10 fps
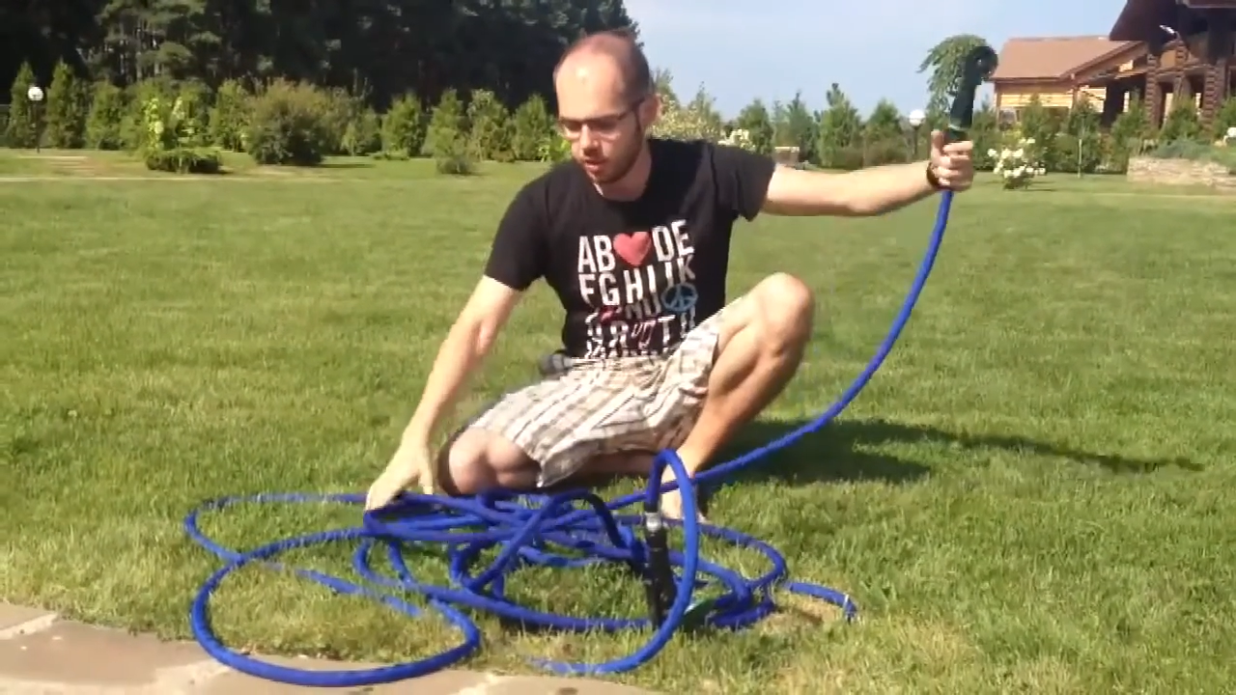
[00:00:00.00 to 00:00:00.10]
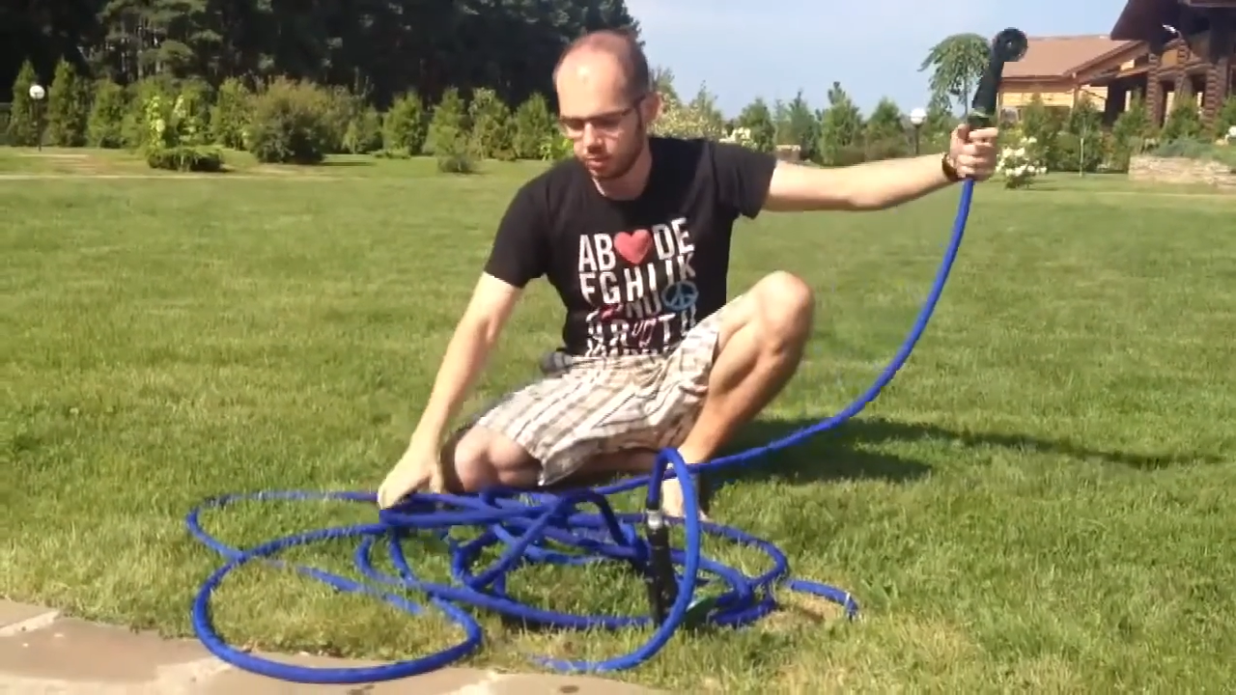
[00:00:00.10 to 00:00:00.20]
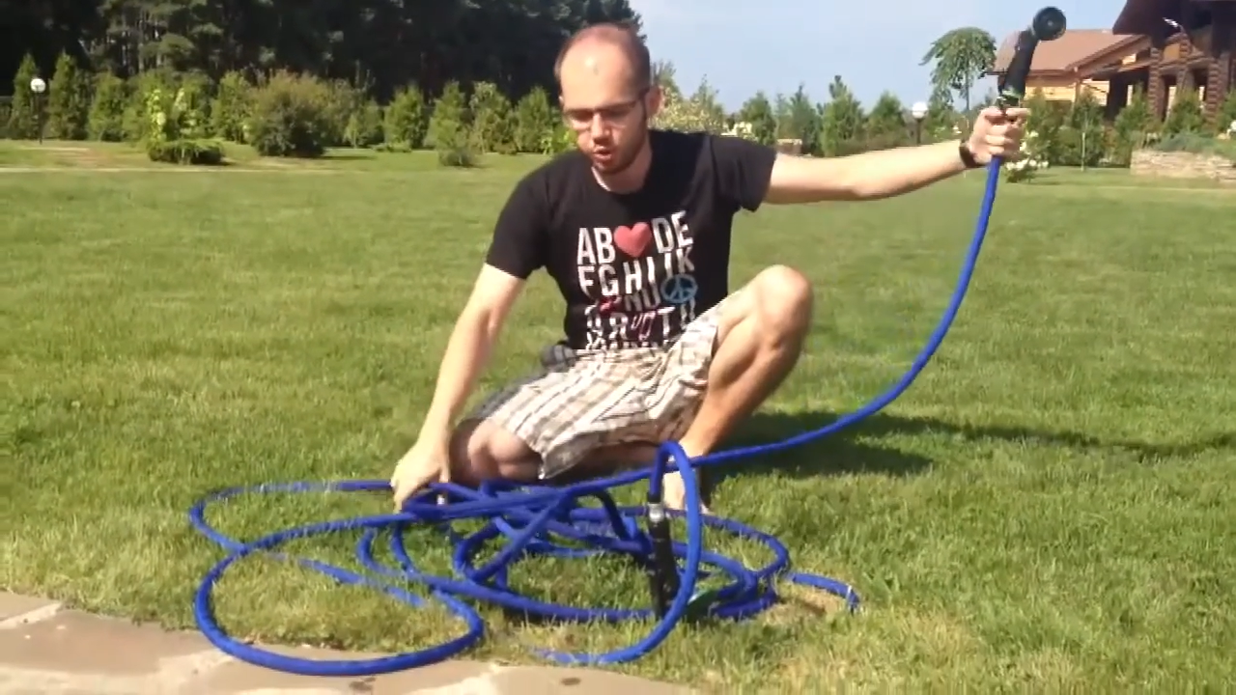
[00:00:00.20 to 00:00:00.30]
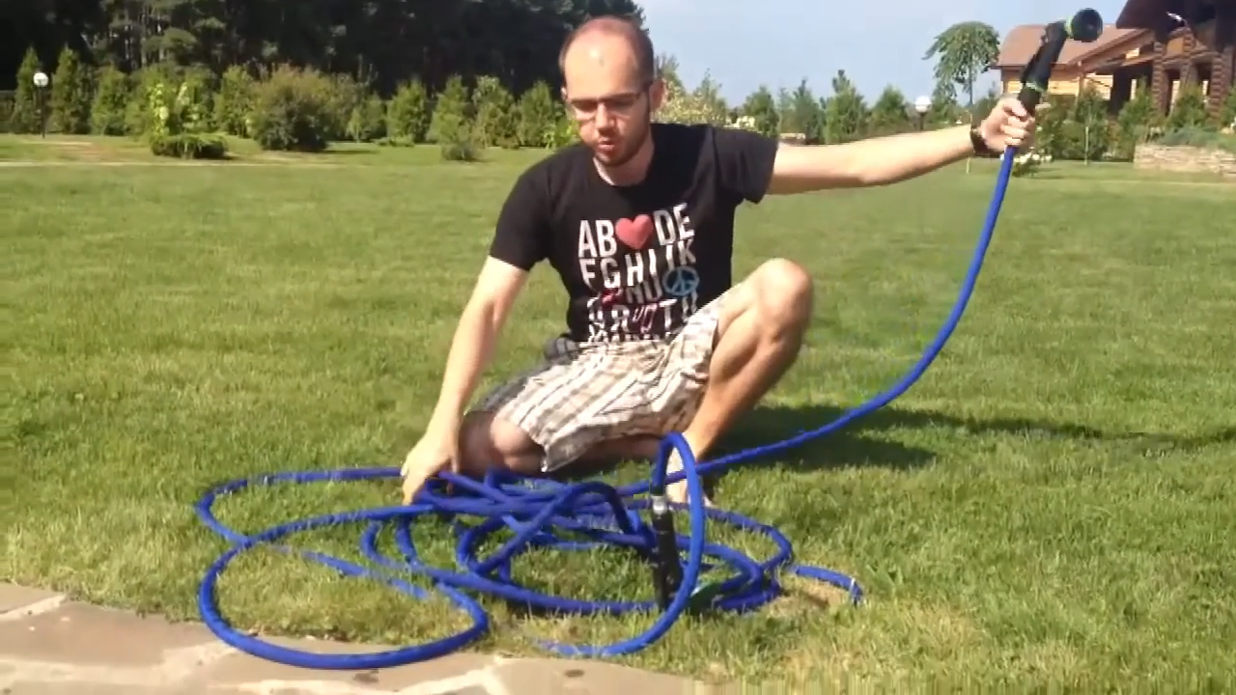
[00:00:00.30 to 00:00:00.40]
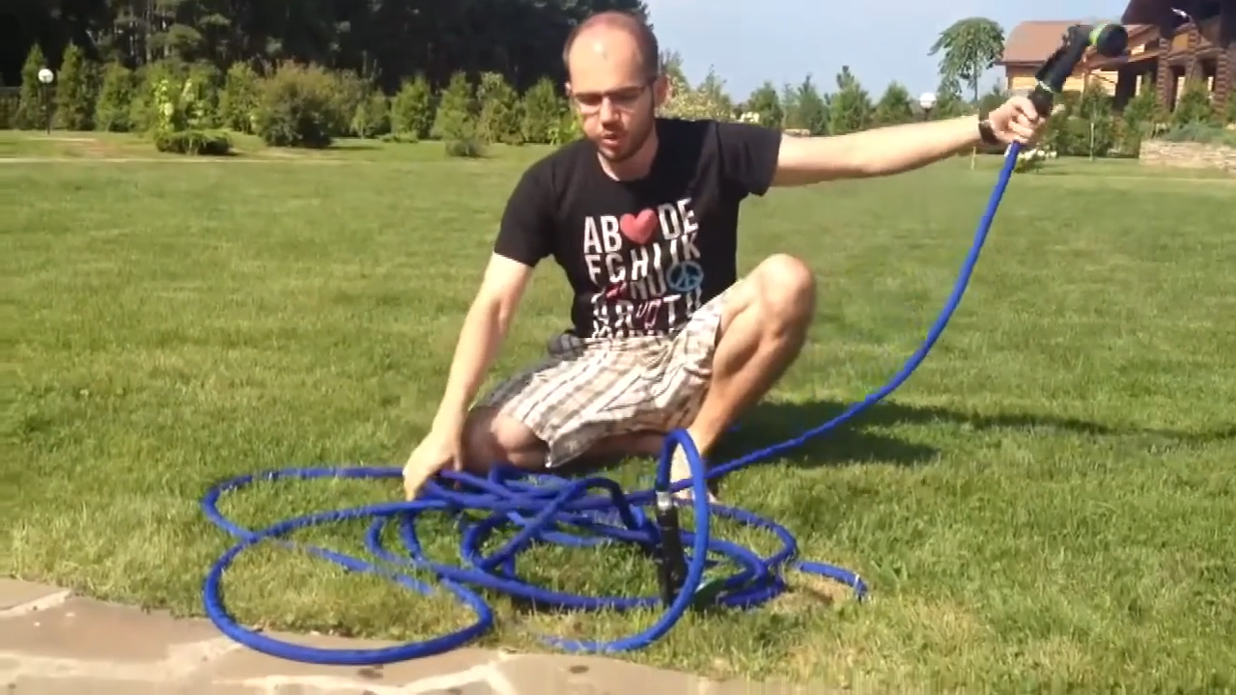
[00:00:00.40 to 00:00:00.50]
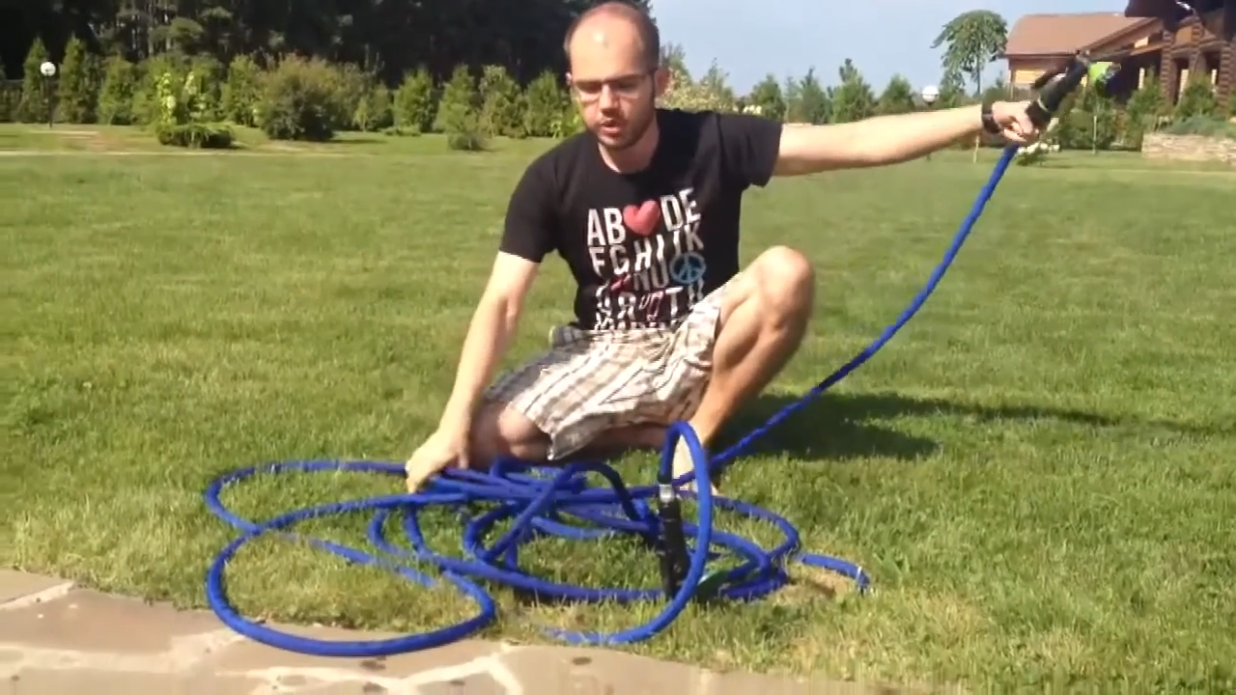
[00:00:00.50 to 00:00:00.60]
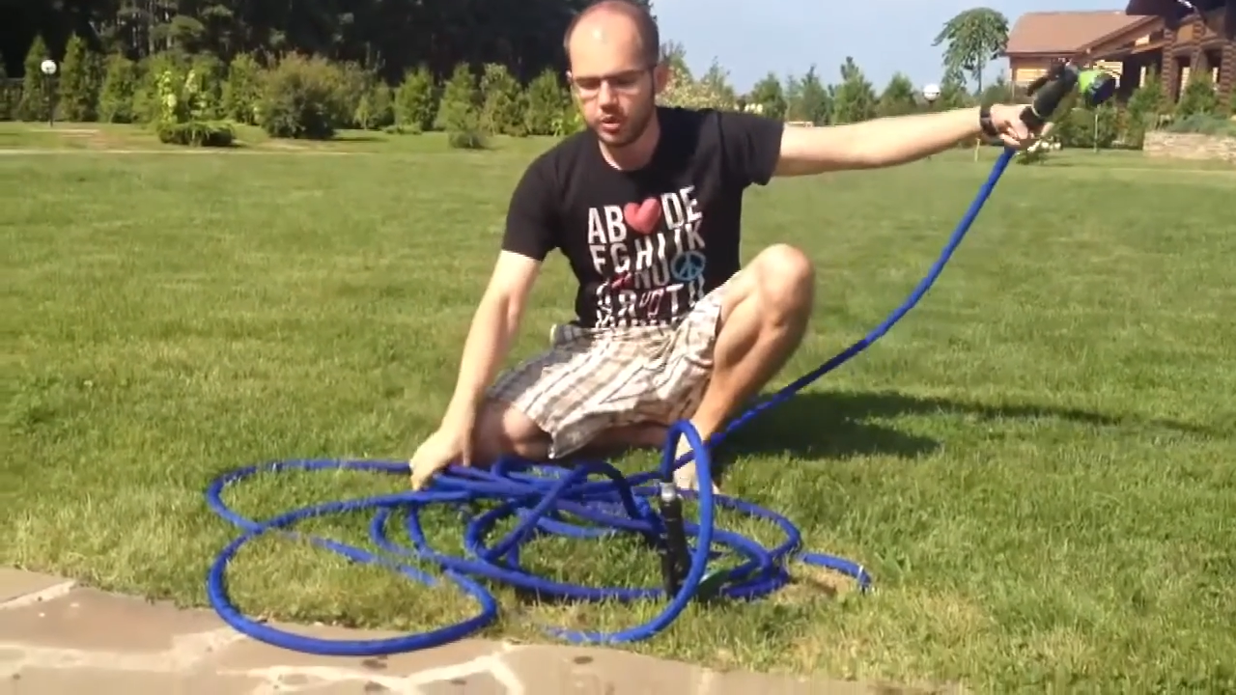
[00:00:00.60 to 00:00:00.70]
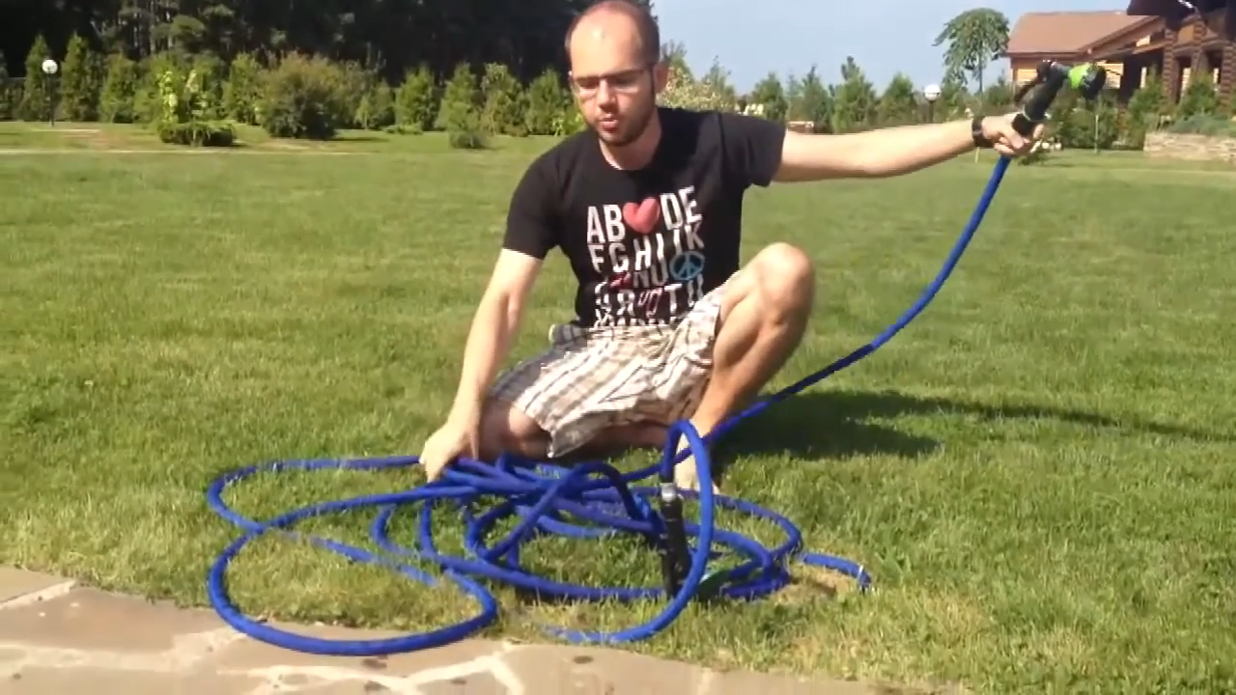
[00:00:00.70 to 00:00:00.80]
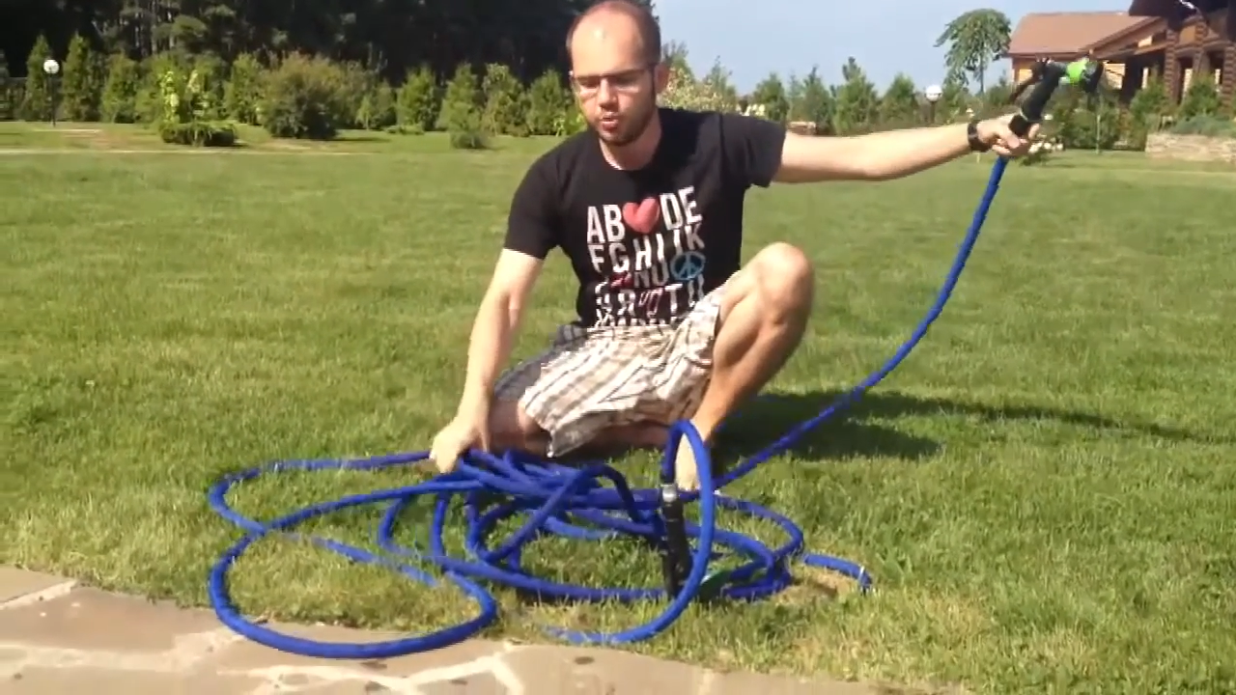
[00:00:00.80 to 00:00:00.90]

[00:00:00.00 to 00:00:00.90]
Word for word: с ним удобно ходить